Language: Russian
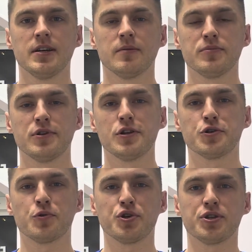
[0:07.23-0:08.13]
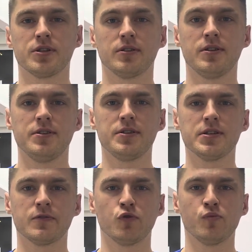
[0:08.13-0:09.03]
мне лишь хочется донести
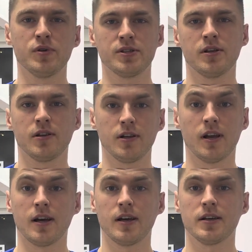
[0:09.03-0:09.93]
свою мысль для